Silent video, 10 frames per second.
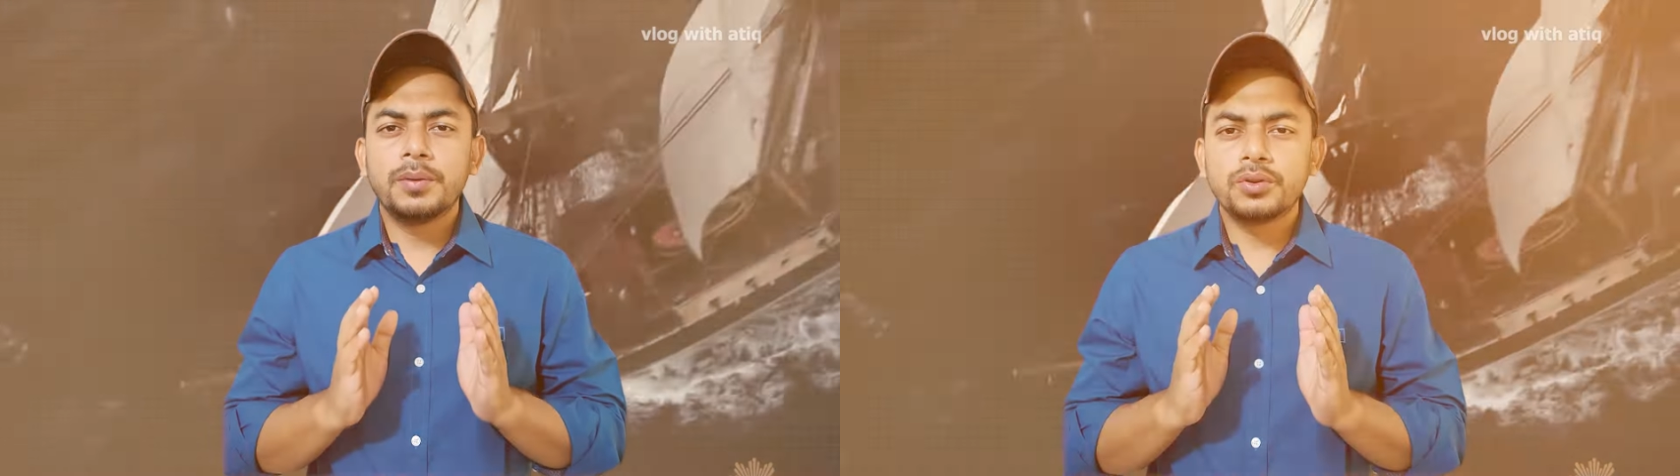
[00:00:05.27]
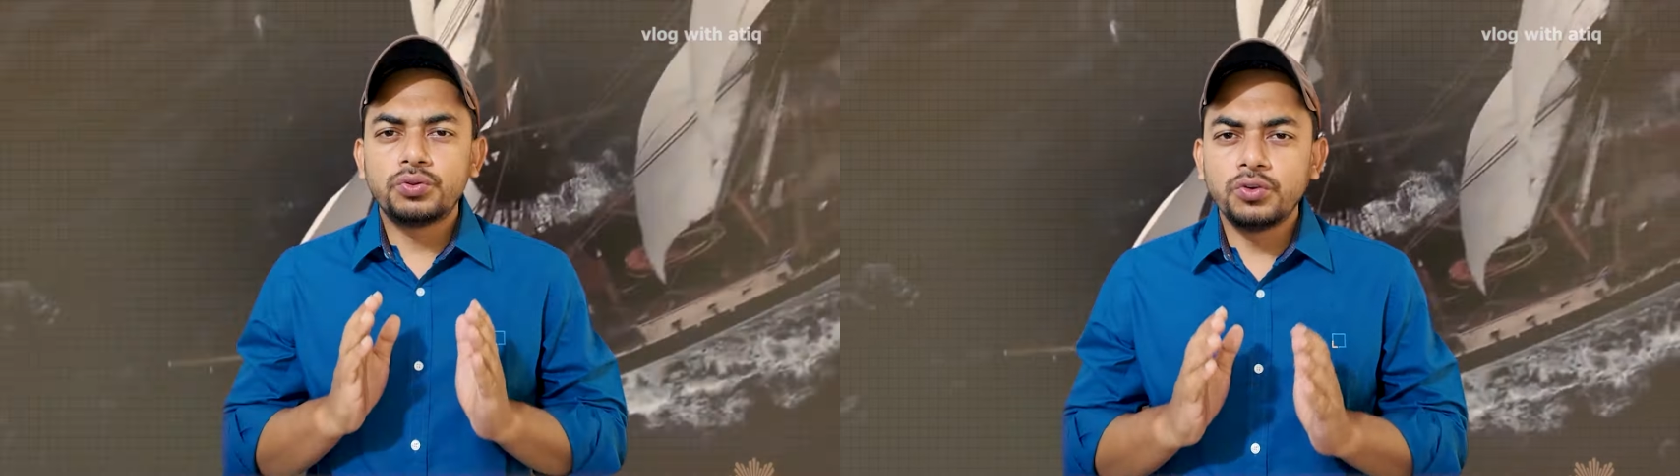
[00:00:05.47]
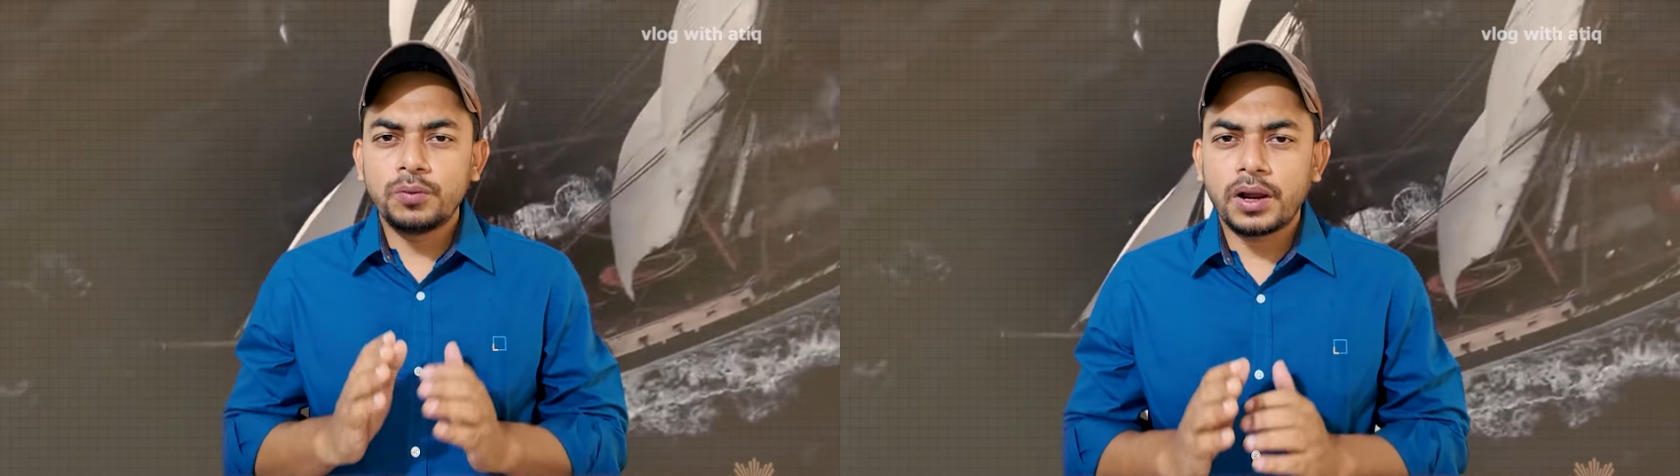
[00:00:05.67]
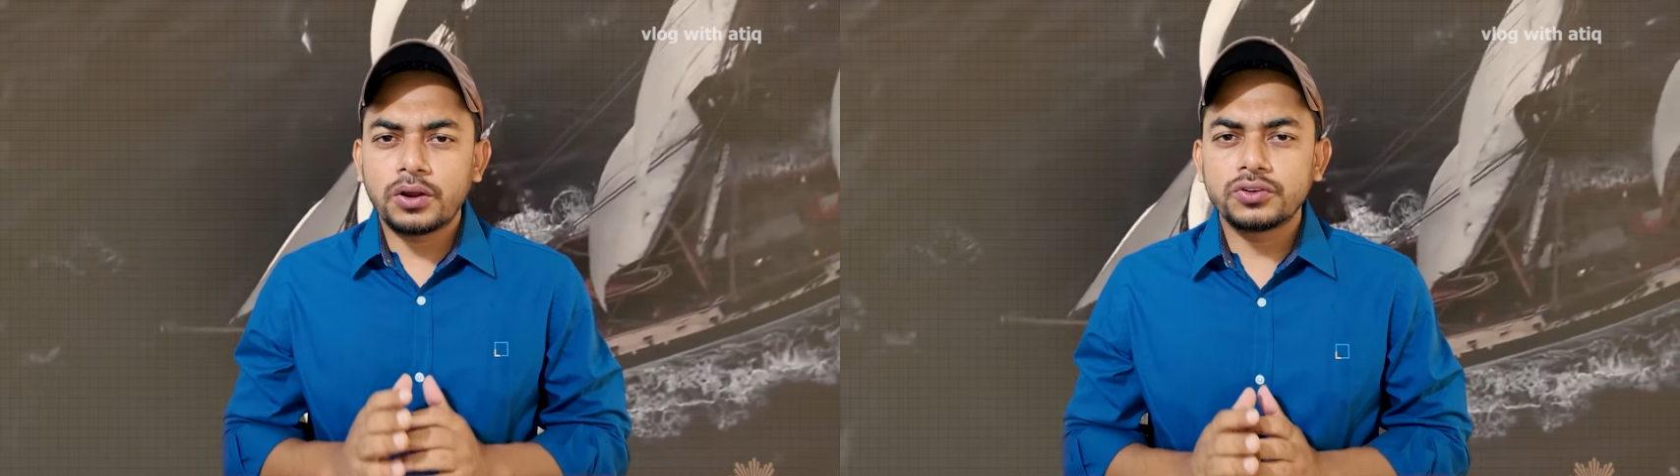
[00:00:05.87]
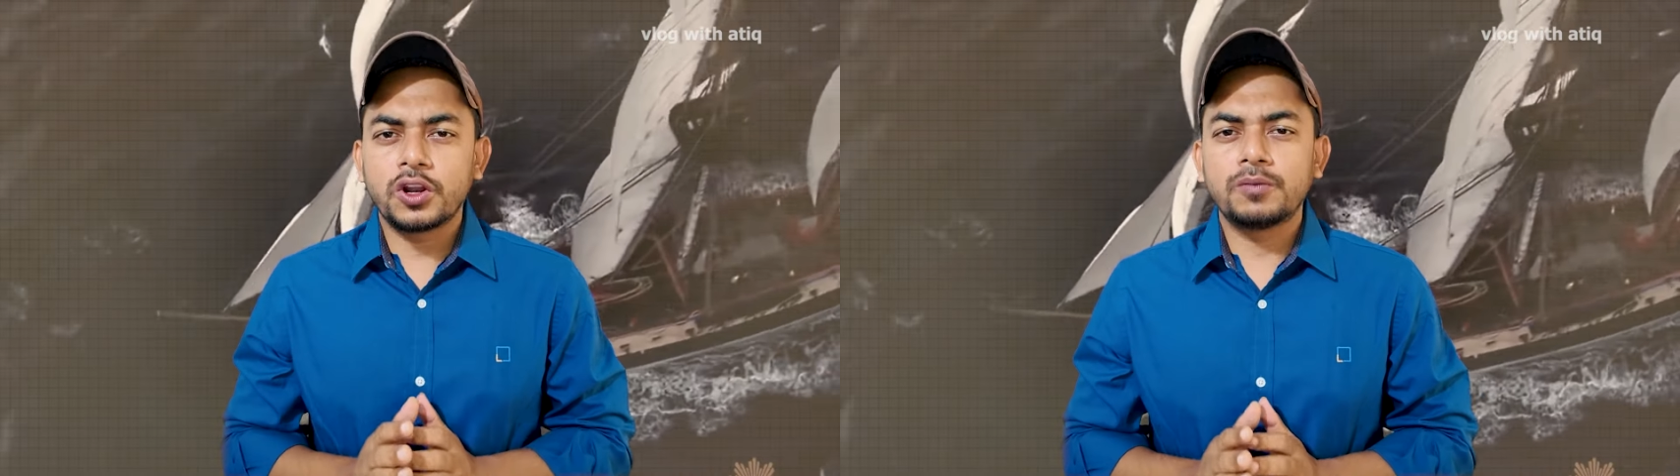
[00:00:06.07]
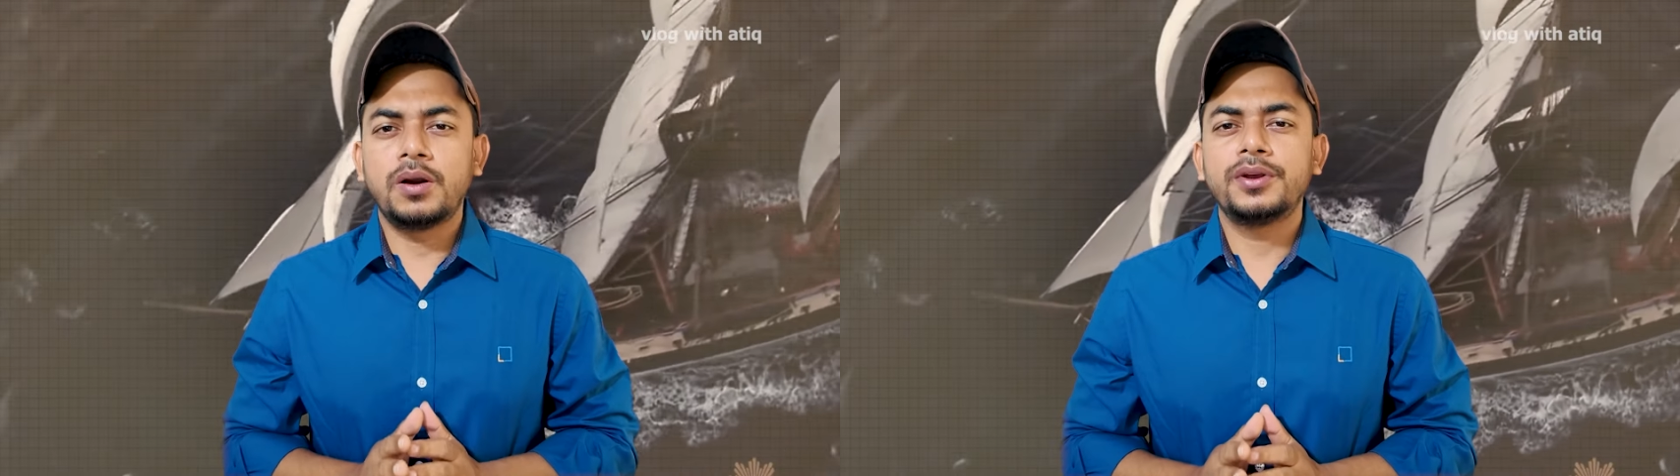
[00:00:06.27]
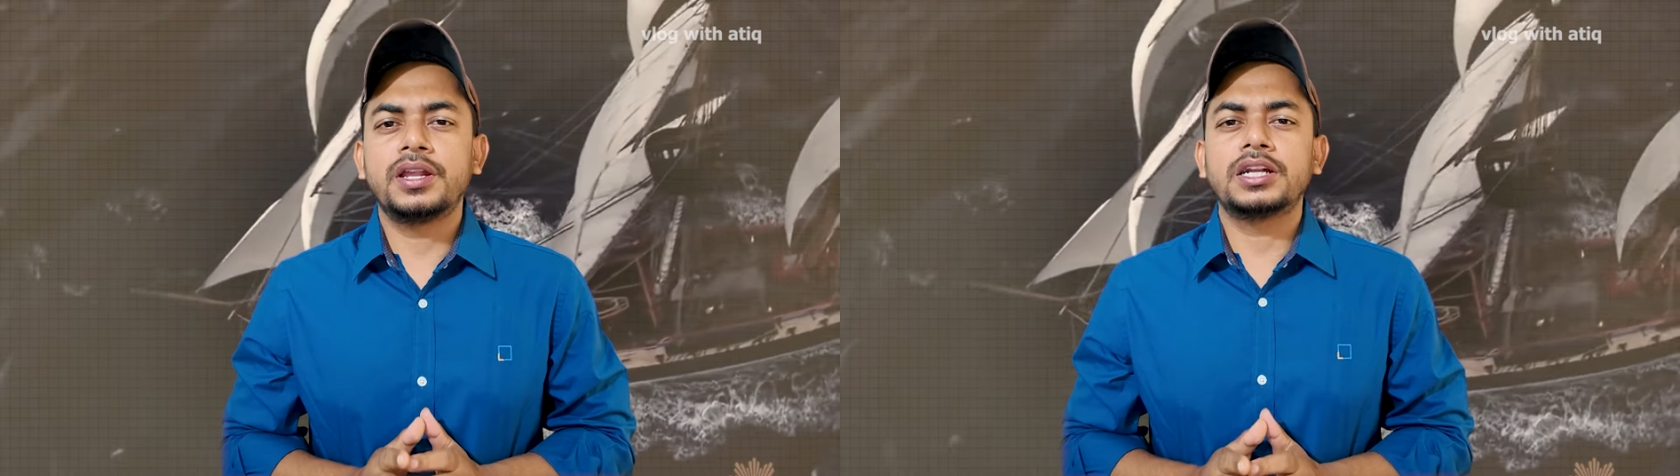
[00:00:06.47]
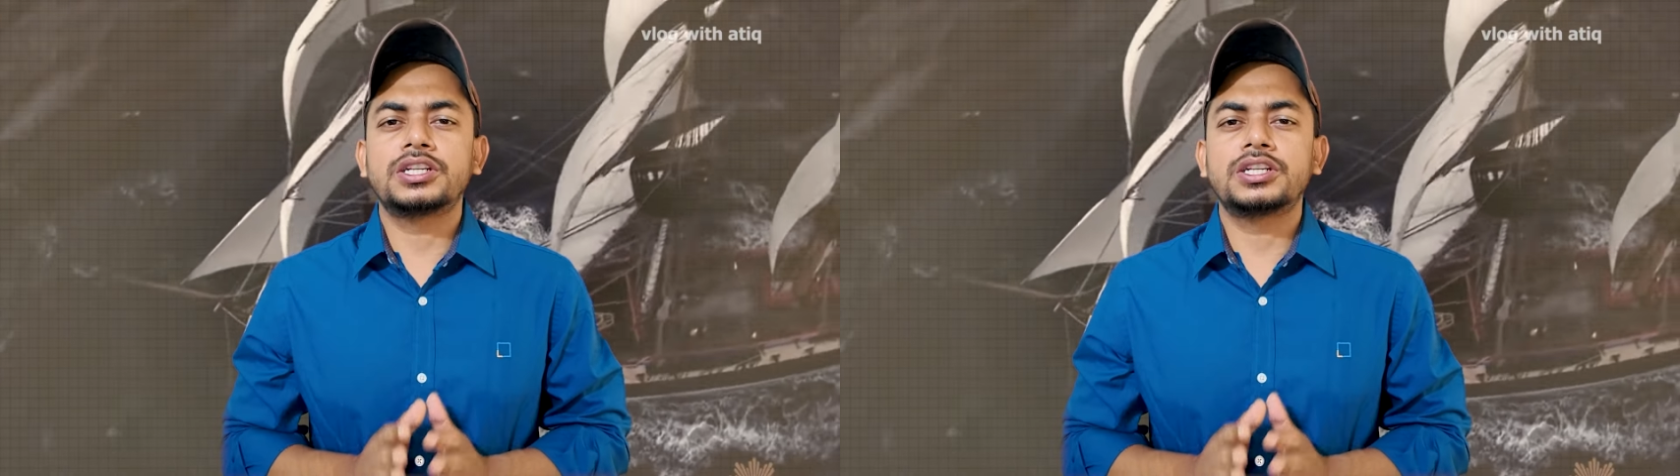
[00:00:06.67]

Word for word: এবং দুর্ভাগ্যজনকভাবে তারা